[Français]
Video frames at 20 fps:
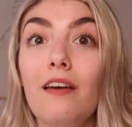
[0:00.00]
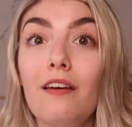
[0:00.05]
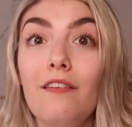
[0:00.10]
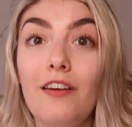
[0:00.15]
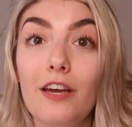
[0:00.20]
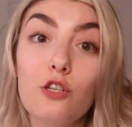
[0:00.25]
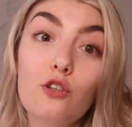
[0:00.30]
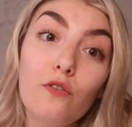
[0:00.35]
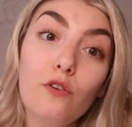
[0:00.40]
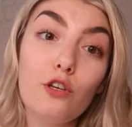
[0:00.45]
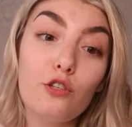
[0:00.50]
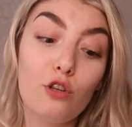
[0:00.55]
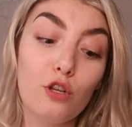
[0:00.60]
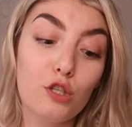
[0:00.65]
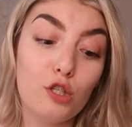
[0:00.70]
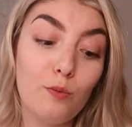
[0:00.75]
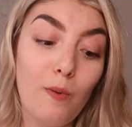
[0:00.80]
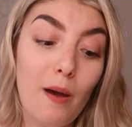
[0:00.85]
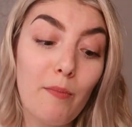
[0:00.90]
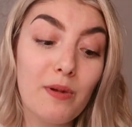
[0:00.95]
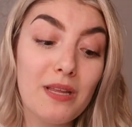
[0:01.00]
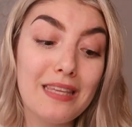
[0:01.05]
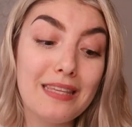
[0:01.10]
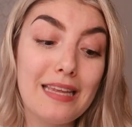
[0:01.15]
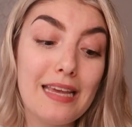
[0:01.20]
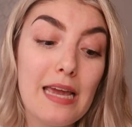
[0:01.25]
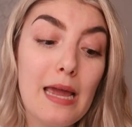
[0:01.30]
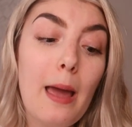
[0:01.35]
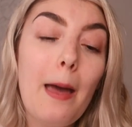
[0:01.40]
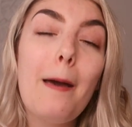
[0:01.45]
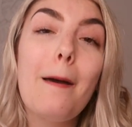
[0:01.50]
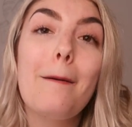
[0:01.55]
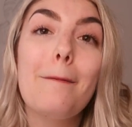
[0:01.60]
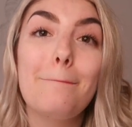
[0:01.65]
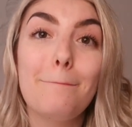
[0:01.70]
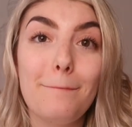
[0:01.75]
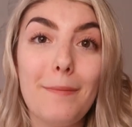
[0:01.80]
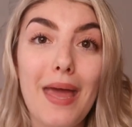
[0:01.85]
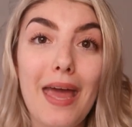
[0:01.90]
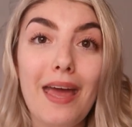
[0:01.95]
Fait que je trouve que c'est une super bonne idée.
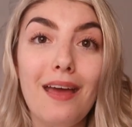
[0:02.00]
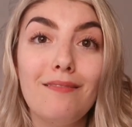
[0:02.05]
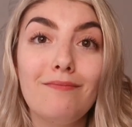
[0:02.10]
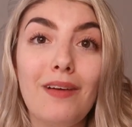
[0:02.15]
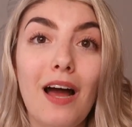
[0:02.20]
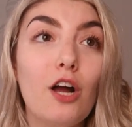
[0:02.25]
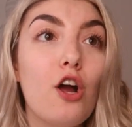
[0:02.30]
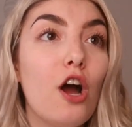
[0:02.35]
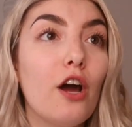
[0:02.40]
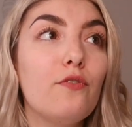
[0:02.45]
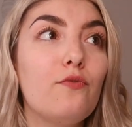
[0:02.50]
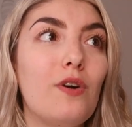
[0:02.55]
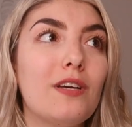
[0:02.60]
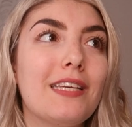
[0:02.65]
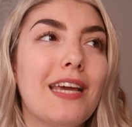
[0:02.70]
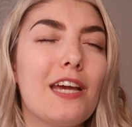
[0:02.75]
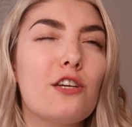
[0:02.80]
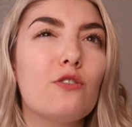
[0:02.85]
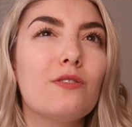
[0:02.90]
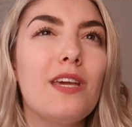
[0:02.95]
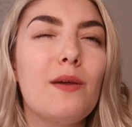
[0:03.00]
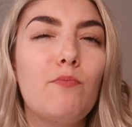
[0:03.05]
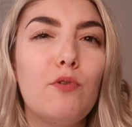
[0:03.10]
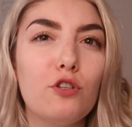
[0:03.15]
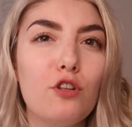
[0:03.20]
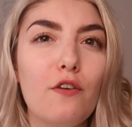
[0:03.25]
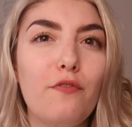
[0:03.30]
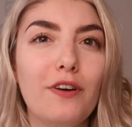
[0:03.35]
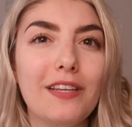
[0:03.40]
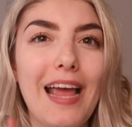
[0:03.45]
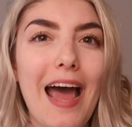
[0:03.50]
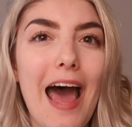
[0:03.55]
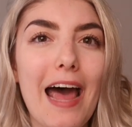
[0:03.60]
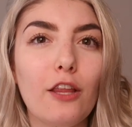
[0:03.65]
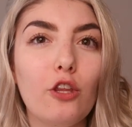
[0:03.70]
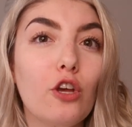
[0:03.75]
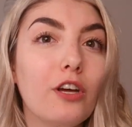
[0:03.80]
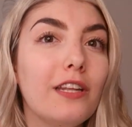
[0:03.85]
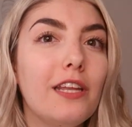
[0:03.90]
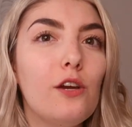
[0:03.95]
Mais encore une fois, c'est quelque chose qui est plus le fun à
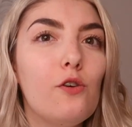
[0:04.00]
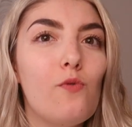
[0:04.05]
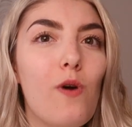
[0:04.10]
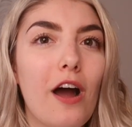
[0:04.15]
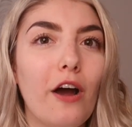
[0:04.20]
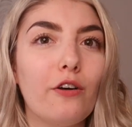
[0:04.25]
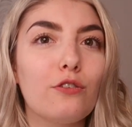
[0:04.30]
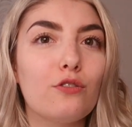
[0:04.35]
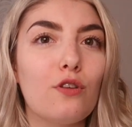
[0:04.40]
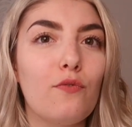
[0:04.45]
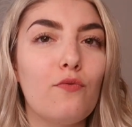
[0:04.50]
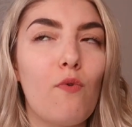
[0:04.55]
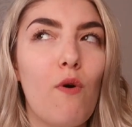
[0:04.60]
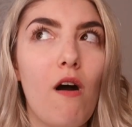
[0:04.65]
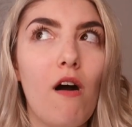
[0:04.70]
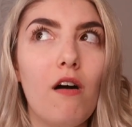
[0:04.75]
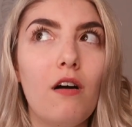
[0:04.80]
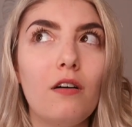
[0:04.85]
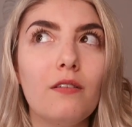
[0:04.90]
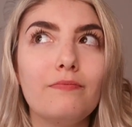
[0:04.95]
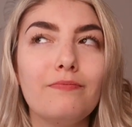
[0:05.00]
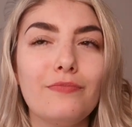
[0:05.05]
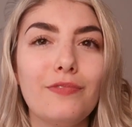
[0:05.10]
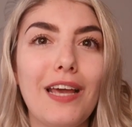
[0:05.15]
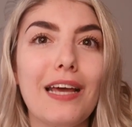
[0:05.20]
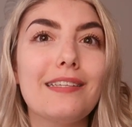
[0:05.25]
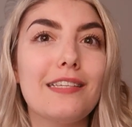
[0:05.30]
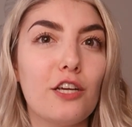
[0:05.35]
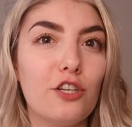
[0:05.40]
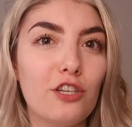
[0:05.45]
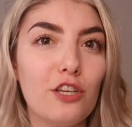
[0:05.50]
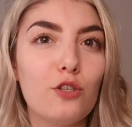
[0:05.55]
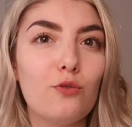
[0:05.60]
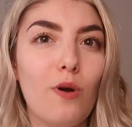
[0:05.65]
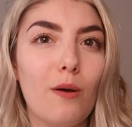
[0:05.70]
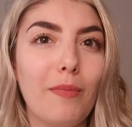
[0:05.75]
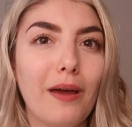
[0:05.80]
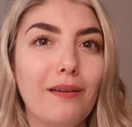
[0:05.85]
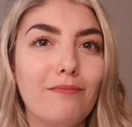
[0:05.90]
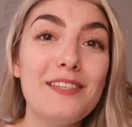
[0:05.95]
donner ou à recevoir qu'à s'acheter
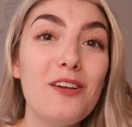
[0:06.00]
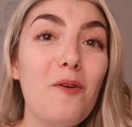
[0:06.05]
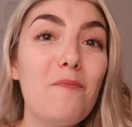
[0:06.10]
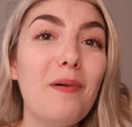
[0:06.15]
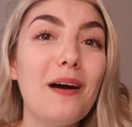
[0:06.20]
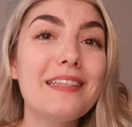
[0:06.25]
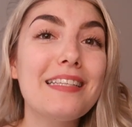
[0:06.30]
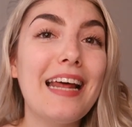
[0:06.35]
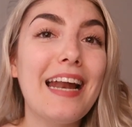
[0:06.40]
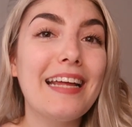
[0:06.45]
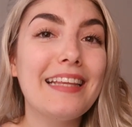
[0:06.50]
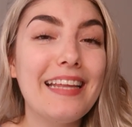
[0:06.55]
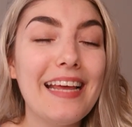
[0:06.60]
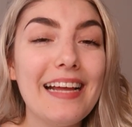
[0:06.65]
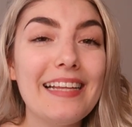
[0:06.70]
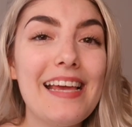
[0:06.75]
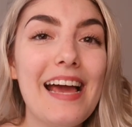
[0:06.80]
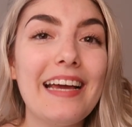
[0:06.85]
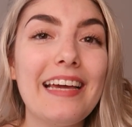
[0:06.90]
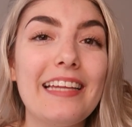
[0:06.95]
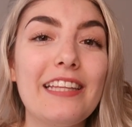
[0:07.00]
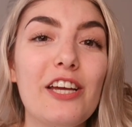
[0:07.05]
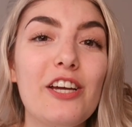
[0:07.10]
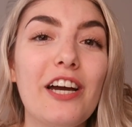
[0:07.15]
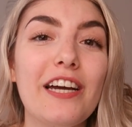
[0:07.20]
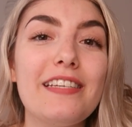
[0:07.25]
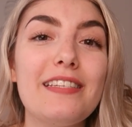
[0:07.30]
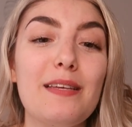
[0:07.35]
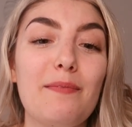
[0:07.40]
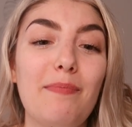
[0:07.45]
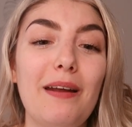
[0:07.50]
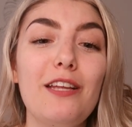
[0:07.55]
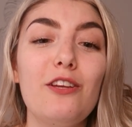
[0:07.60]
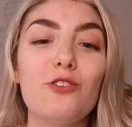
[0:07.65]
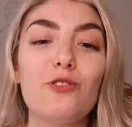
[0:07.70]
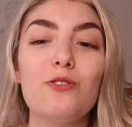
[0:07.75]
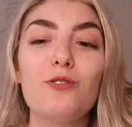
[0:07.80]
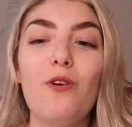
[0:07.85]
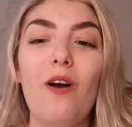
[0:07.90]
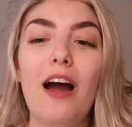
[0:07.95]
soi-même. Si on passe à la dernière catégorie, c'est plein de
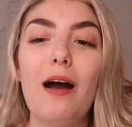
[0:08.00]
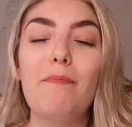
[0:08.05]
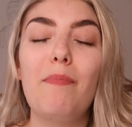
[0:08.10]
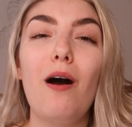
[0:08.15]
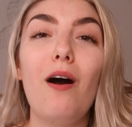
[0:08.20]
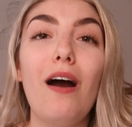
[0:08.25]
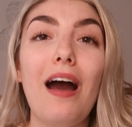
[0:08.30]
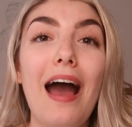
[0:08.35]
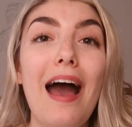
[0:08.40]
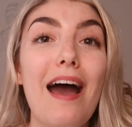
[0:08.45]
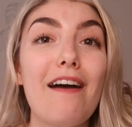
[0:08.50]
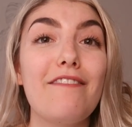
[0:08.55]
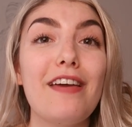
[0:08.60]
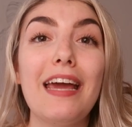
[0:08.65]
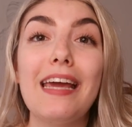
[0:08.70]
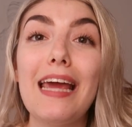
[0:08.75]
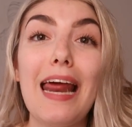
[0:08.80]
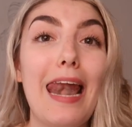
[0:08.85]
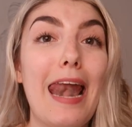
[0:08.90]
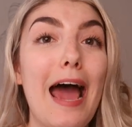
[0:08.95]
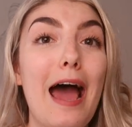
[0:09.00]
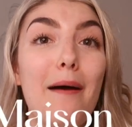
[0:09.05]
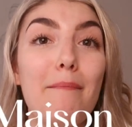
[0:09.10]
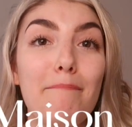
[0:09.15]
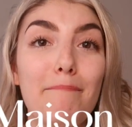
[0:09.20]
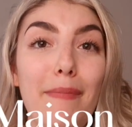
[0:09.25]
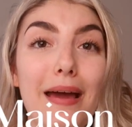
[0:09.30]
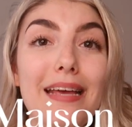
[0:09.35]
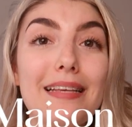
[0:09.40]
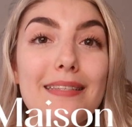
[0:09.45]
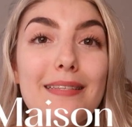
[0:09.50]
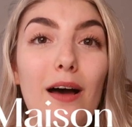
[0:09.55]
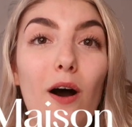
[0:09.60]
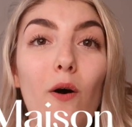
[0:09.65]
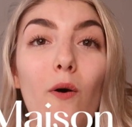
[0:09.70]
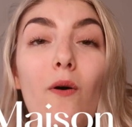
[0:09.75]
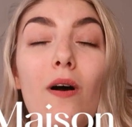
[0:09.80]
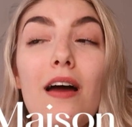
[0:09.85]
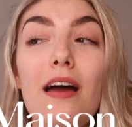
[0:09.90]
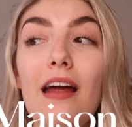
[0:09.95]
choses qui ont rapport avec la
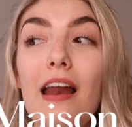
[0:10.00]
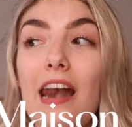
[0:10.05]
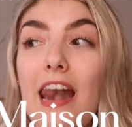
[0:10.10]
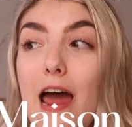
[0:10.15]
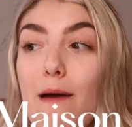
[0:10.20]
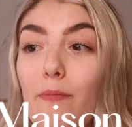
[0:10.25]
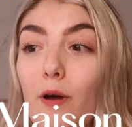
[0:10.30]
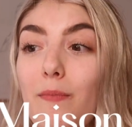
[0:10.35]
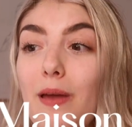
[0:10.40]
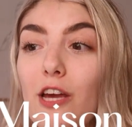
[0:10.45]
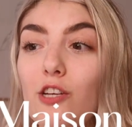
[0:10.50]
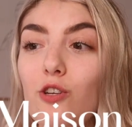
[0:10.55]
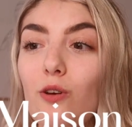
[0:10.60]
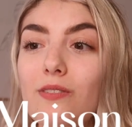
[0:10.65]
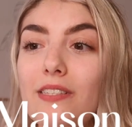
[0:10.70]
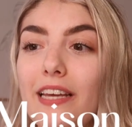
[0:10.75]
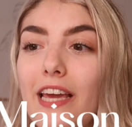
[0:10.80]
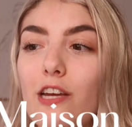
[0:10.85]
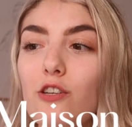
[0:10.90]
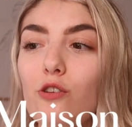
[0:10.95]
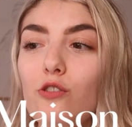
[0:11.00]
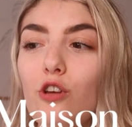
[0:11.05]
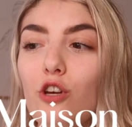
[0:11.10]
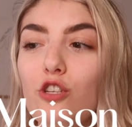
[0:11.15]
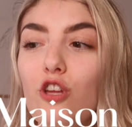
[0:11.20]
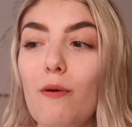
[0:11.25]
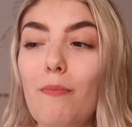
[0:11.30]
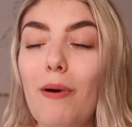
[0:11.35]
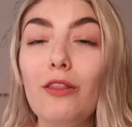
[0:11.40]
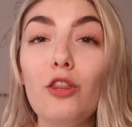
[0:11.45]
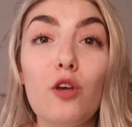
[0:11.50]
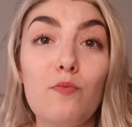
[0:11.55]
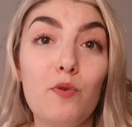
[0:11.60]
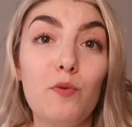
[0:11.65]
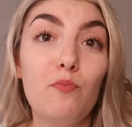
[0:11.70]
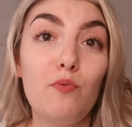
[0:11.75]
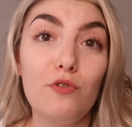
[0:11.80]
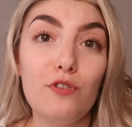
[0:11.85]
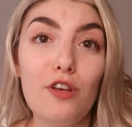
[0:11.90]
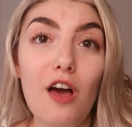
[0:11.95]
maison. La première chose, c'est quelque chose que je demande depuis
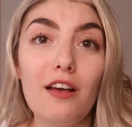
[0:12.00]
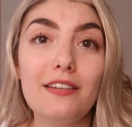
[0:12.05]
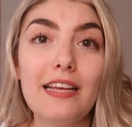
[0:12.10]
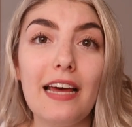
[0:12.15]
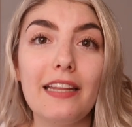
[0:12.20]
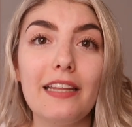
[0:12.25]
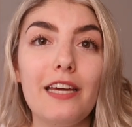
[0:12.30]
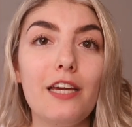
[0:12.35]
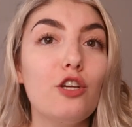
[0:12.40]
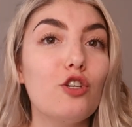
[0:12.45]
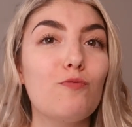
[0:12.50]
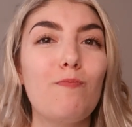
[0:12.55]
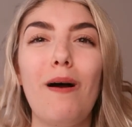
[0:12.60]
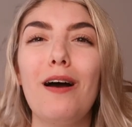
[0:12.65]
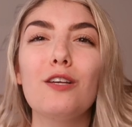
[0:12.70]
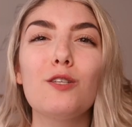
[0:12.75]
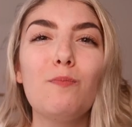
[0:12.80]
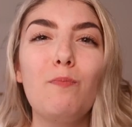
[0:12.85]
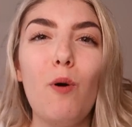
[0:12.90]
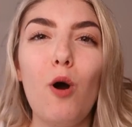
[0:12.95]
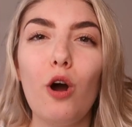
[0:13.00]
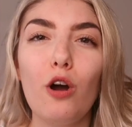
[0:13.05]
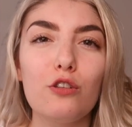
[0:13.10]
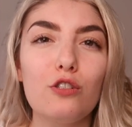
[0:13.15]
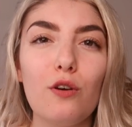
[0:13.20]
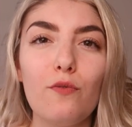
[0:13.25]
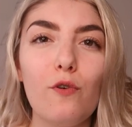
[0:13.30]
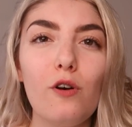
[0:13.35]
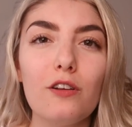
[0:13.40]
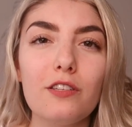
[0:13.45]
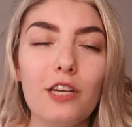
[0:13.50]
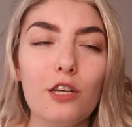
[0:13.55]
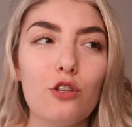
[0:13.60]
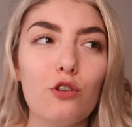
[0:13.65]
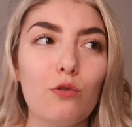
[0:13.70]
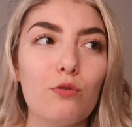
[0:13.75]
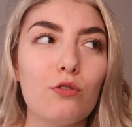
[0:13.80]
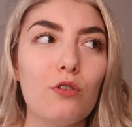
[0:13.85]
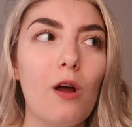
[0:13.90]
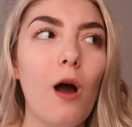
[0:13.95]
plusieurs années. Je pense pas recevoir cette
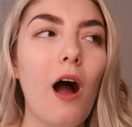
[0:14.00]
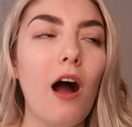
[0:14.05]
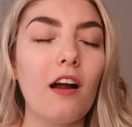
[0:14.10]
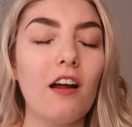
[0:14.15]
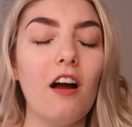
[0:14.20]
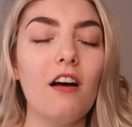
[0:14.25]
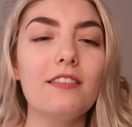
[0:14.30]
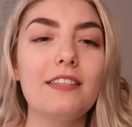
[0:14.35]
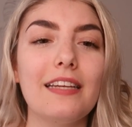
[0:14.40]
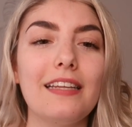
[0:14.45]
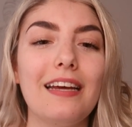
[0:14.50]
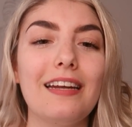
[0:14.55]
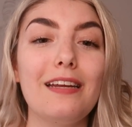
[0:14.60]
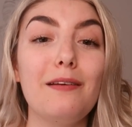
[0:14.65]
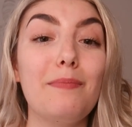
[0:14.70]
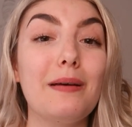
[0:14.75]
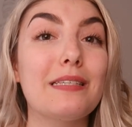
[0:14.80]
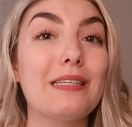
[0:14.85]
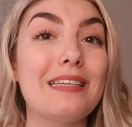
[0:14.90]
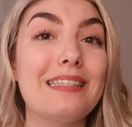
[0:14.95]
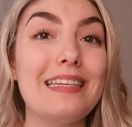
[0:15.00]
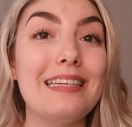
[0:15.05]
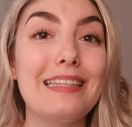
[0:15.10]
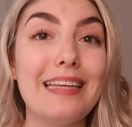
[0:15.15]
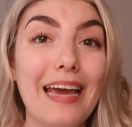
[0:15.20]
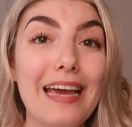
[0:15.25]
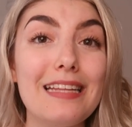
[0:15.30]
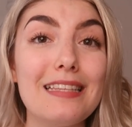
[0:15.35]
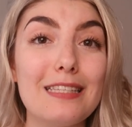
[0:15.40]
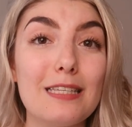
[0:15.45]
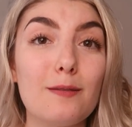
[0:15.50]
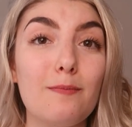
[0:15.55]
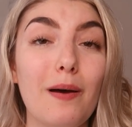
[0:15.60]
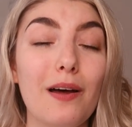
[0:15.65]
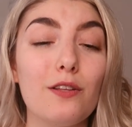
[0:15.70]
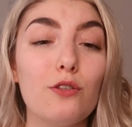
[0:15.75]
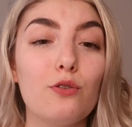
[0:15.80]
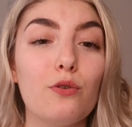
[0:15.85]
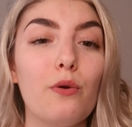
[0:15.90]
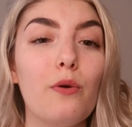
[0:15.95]
chose-là encore cette année parce que c'est très
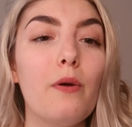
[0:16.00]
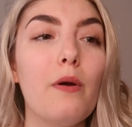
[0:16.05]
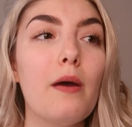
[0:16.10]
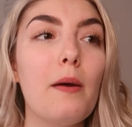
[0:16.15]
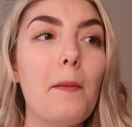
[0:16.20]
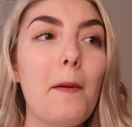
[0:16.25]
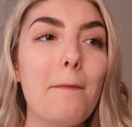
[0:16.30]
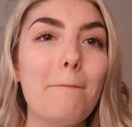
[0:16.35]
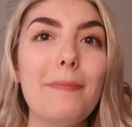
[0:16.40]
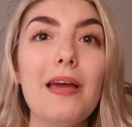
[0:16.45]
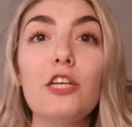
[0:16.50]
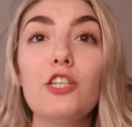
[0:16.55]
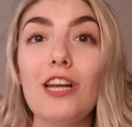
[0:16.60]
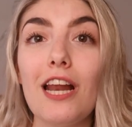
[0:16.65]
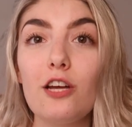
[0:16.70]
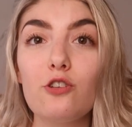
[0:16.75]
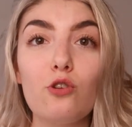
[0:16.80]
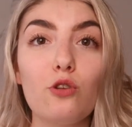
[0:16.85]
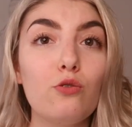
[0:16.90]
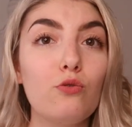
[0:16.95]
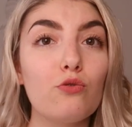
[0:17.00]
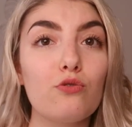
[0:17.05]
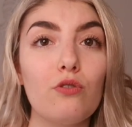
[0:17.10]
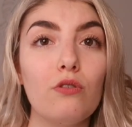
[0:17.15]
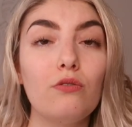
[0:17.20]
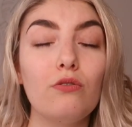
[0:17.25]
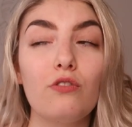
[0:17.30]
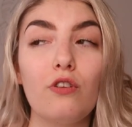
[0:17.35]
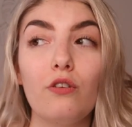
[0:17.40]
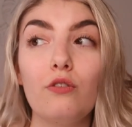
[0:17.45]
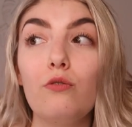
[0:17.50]
dispendieux, mais je l'ajoute toujours tout d'un